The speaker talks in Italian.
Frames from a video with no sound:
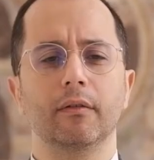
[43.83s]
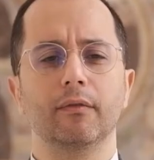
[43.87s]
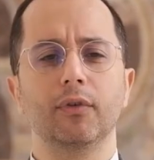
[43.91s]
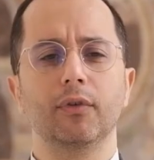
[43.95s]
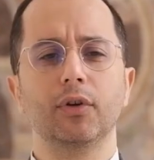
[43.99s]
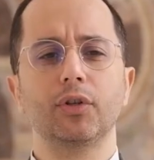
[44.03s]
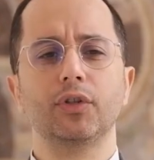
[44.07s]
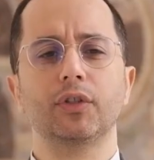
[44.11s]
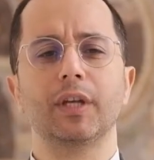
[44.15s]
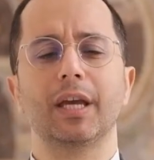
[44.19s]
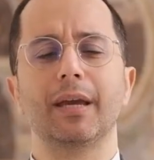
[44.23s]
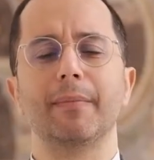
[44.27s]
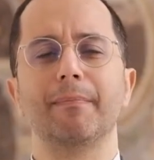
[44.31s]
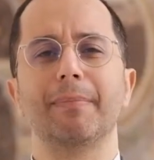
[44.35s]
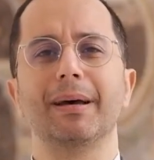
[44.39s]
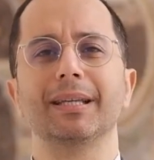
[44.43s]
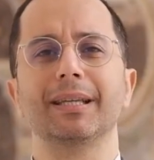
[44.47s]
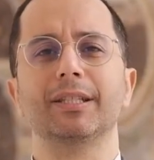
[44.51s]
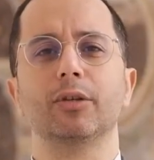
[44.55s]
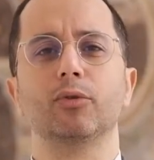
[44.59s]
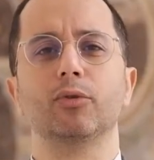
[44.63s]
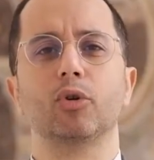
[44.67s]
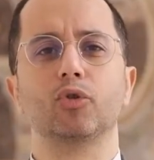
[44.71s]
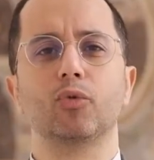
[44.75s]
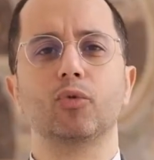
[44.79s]
Forse
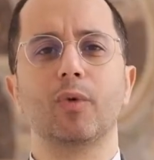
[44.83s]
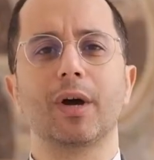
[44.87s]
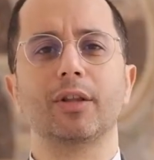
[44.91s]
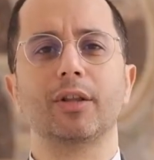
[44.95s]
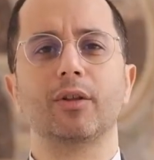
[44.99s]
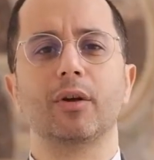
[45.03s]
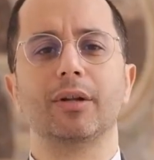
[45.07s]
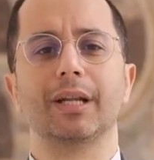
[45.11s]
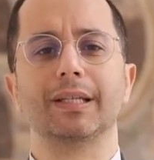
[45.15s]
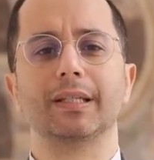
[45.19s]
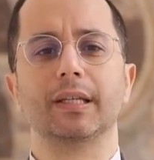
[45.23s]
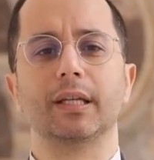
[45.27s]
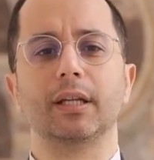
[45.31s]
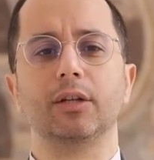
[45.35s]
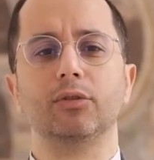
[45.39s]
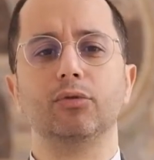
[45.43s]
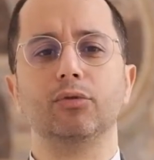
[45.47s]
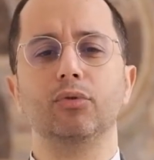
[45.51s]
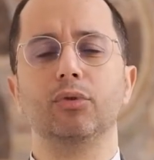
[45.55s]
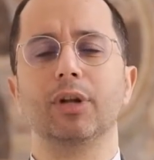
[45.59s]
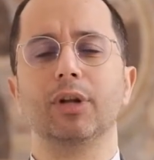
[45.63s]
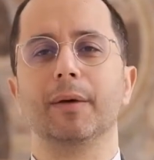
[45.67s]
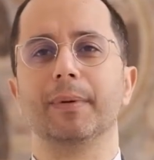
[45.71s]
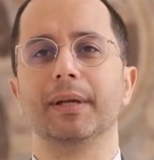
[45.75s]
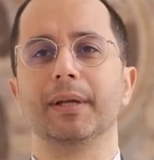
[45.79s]
basta uno sguardo alla
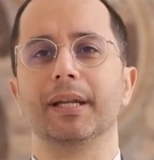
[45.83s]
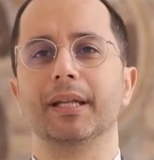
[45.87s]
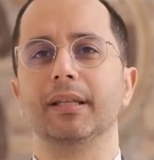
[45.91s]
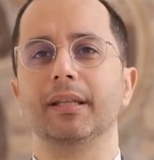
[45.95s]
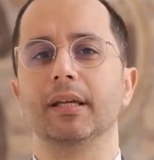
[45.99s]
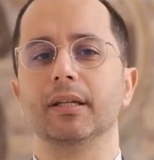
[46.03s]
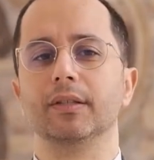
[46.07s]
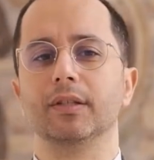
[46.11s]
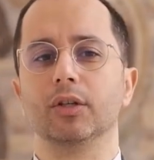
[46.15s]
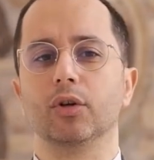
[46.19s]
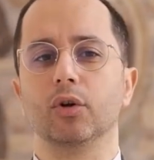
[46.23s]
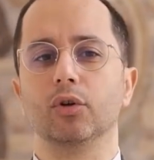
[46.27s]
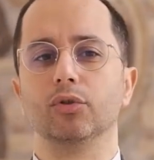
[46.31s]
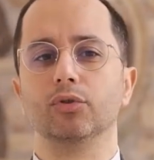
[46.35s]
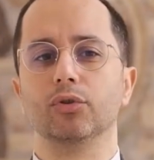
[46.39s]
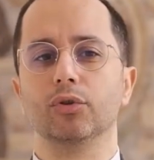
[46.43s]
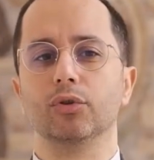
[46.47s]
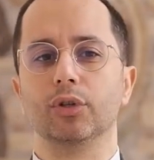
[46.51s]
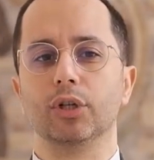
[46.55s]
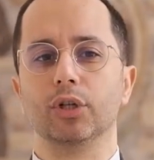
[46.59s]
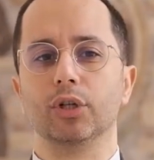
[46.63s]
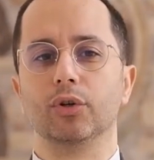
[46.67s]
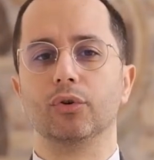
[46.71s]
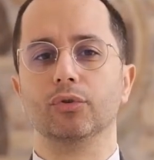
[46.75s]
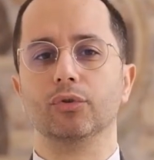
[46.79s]
scrittura per rendersi conto
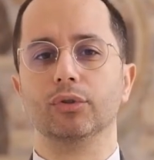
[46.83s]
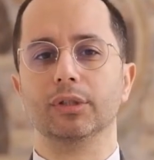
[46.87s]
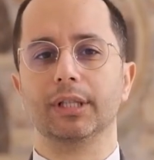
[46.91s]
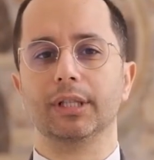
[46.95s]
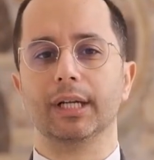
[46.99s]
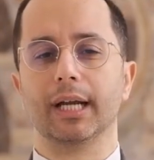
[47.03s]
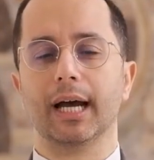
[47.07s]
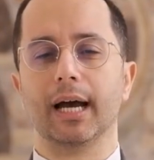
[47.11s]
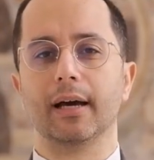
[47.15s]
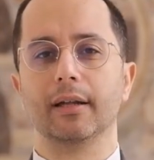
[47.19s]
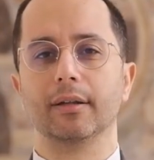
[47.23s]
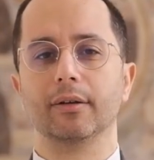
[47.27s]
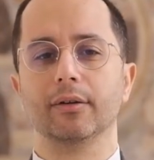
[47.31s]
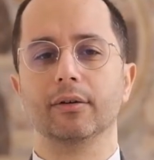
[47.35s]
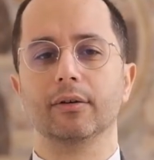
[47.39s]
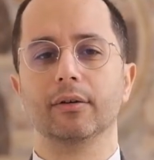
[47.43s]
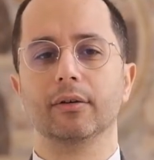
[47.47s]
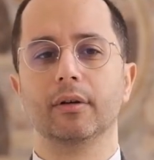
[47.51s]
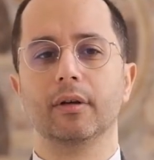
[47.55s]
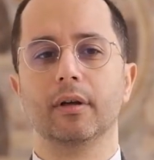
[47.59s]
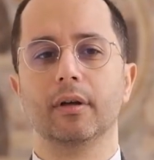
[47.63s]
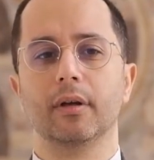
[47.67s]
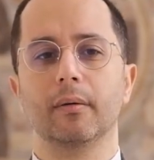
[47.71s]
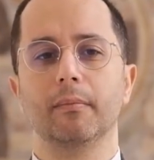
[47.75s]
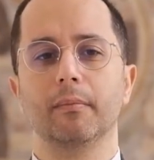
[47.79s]
del contrario.
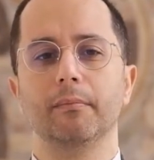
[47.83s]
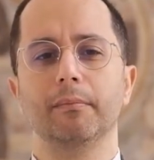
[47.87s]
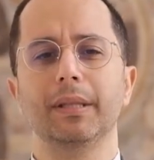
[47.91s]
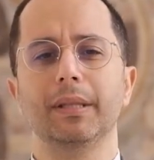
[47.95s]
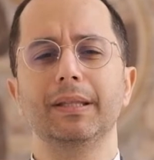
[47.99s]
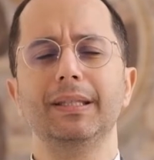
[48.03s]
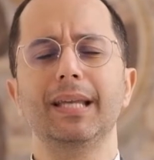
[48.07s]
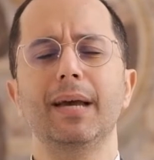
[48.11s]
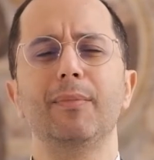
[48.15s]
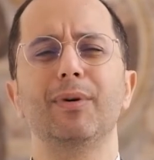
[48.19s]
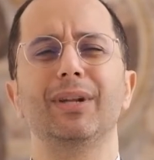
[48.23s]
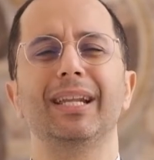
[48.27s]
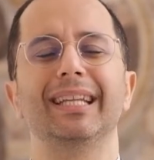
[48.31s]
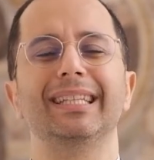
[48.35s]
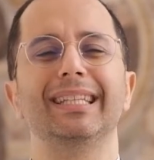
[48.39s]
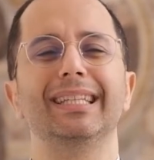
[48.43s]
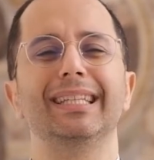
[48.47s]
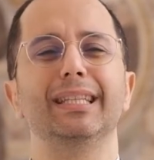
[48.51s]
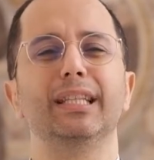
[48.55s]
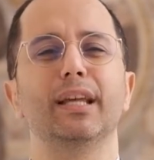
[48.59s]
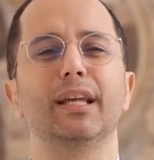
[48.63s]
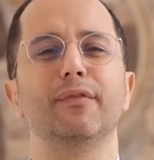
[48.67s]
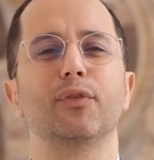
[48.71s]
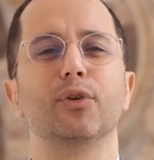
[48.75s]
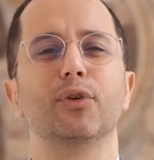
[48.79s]
Pensiamo alle
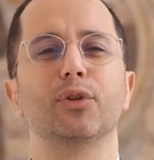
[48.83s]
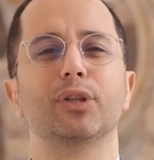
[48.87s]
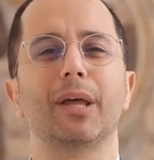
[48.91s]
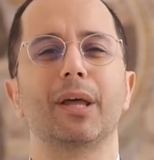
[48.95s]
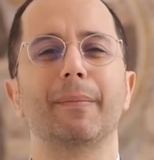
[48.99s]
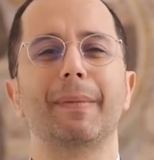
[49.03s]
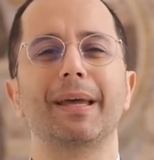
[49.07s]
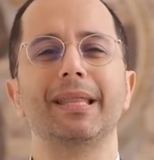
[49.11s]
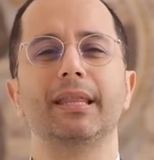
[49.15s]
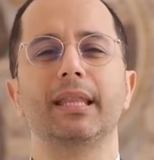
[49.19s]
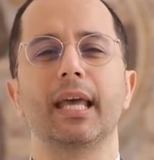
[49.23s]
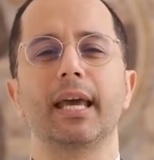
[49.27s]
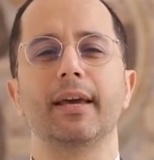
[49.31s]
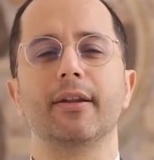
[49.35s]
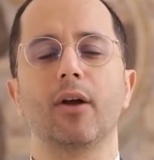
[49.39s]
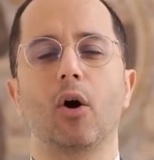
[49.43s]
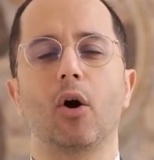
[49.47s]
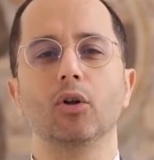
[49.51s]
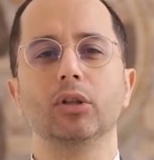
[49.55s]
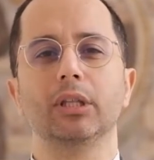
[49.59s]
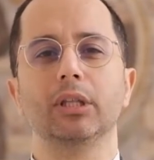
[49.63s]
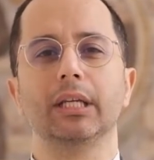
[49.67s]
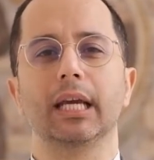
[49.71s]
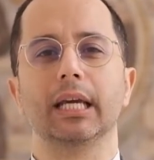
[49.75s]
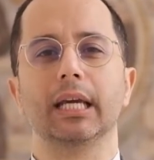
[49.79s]
tinte fortemente
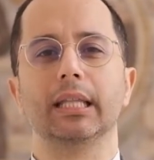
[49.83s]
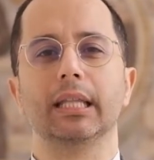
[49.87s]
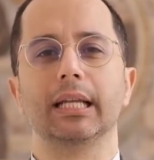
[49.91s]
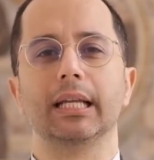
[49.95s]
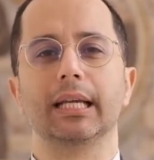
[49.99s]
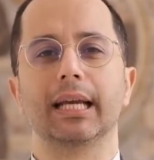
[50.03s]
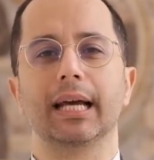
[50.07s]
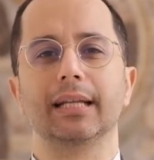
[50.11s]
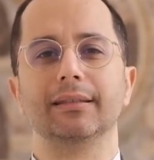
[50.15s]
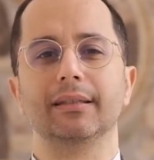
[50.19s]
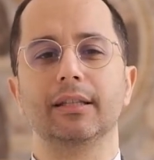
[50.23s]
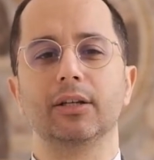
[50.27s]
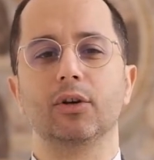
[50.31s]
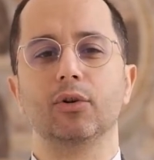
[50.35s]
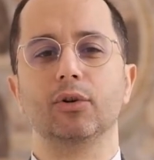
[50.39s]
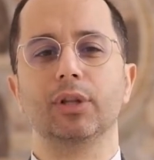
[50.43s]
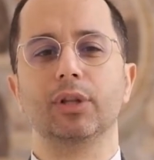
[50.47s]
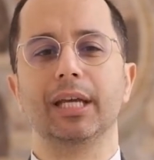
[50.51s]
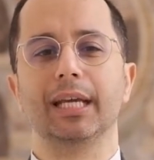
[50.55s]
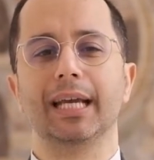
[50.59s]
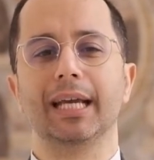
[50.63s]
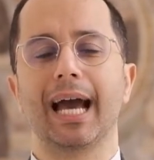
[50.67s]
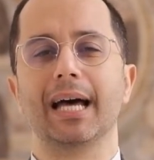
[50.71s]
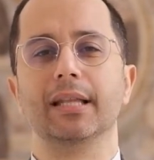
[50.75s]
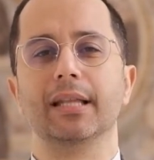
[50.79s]
erotiche del Cantico
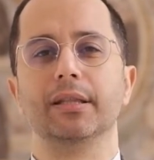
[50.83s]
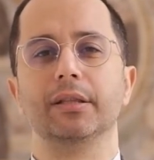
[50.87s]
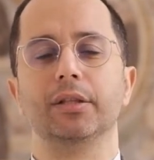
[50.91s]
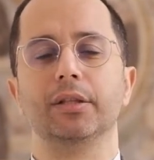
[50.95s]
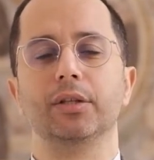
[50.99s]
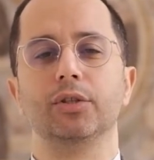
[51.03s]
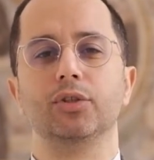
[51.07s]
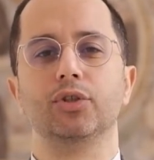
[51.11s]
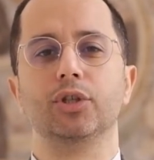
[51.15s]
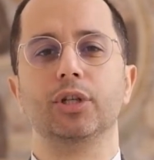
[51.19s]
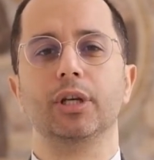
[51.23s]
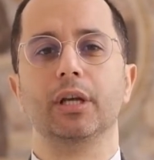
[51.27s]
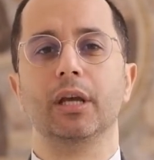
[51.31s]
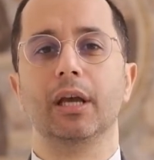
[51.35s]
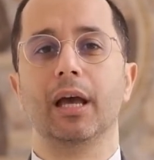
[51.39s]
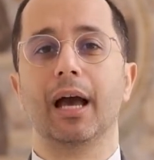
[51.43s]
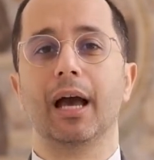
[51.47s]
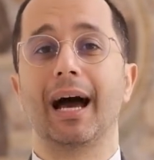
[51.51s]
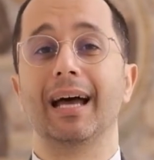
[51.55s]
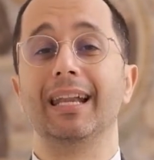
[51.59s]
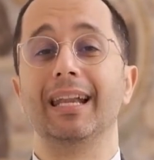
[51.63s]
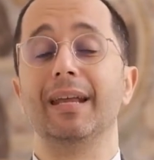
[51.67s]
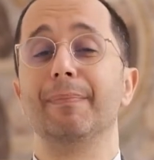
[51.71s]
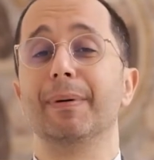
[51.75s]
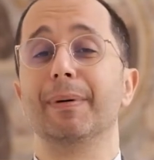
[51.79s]
dei Cantici,
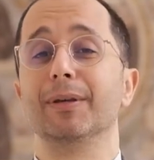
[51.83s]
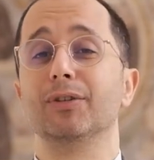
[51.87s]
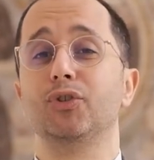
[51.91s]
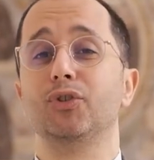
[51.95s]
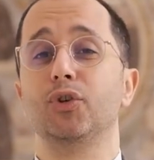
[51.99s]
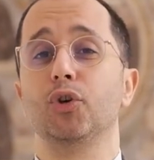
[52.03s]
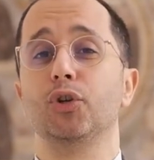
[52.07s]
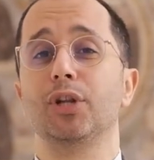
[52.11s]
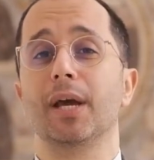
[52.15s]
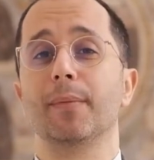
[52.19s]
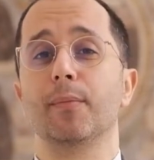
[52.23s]
alle passioni